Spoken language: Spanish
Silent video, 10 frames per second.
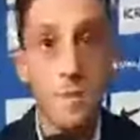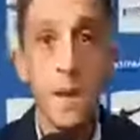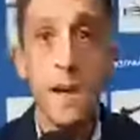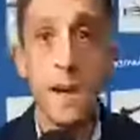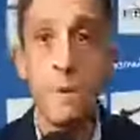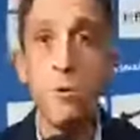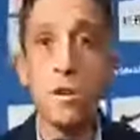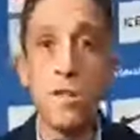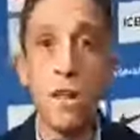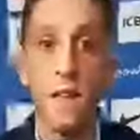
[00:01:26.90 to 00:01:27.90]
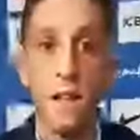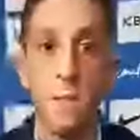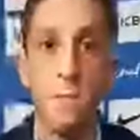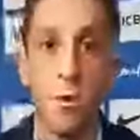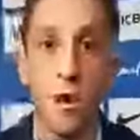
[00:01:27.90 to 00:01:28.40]
es que Bautista Delgui
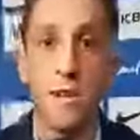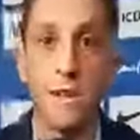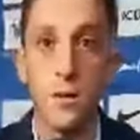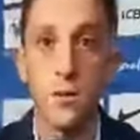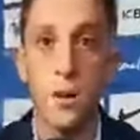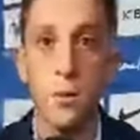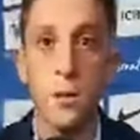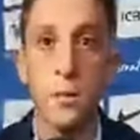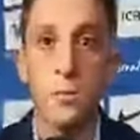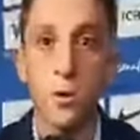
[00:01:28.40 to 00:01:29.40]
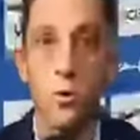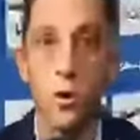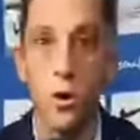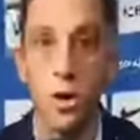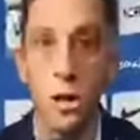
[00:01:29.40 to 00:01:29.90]
podrá hacer su debut absoluto
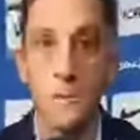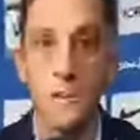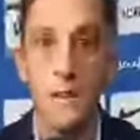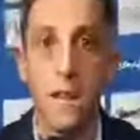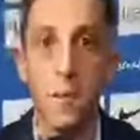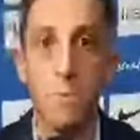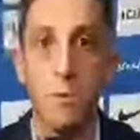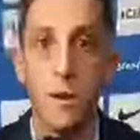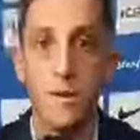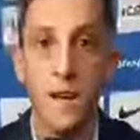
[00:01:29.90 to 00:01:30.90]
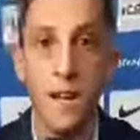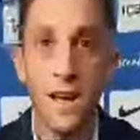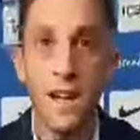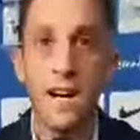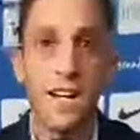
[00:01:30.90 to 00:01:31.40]
con la camiseta de los Pumas,
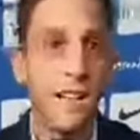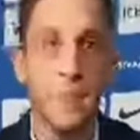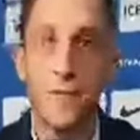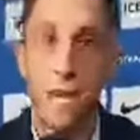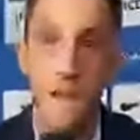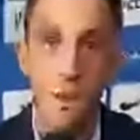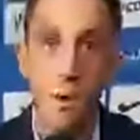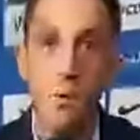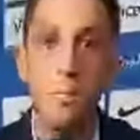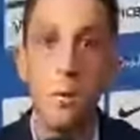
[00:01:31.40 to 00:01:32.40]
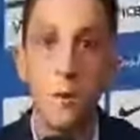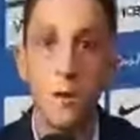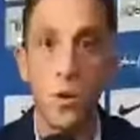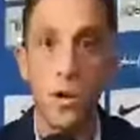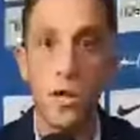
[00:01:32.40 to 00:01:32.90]
eh, ratificando el buen momento
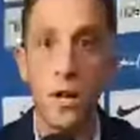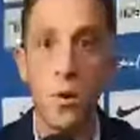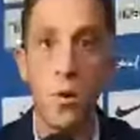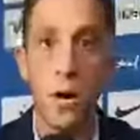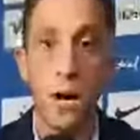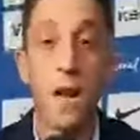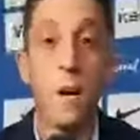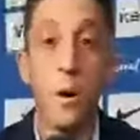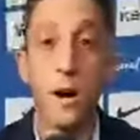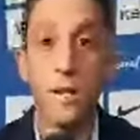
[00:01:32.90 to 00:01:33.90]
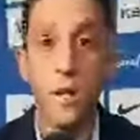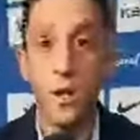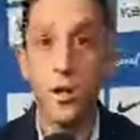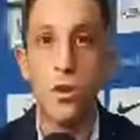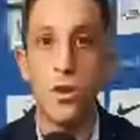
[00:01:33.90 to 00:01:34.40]
que tiene en Jaguares,
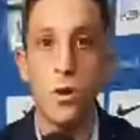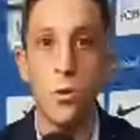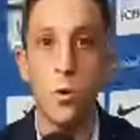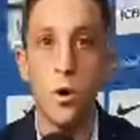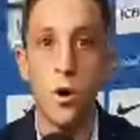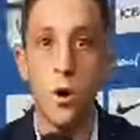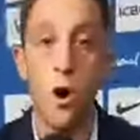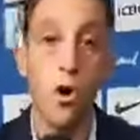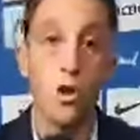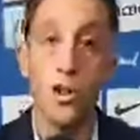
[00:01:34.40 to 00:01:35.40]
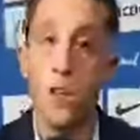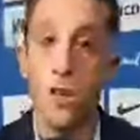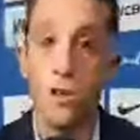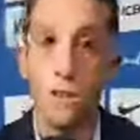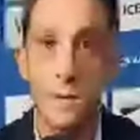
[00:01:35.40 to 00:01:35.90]
donde jugó 11 de los
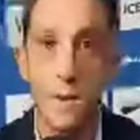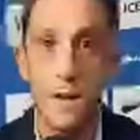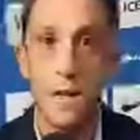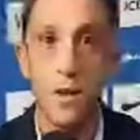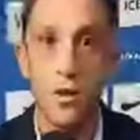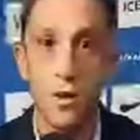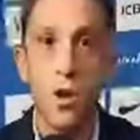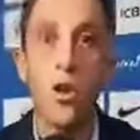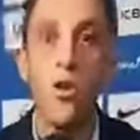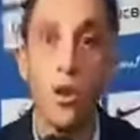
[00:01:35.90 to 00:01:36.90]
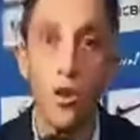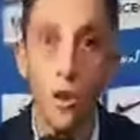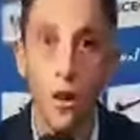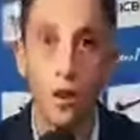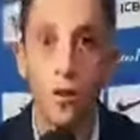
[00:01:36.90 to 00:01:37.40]
13 partidos, donde
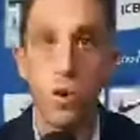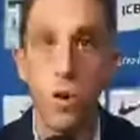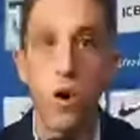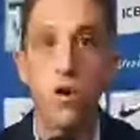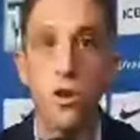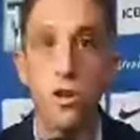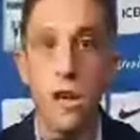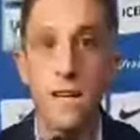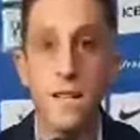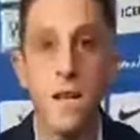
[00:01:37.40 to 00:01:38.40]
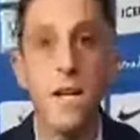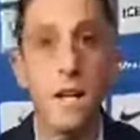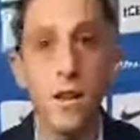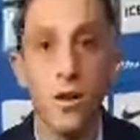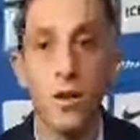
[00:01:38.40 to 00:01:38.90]
anotó 8 tries y
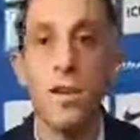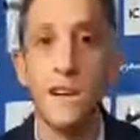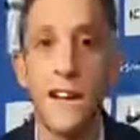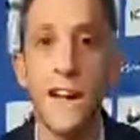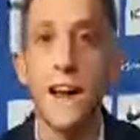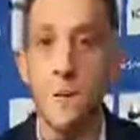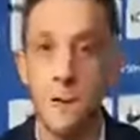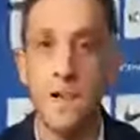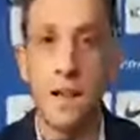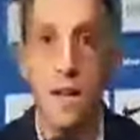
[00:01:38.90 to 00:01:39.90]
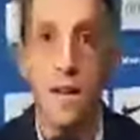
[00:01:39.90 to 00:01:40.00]
donde claramente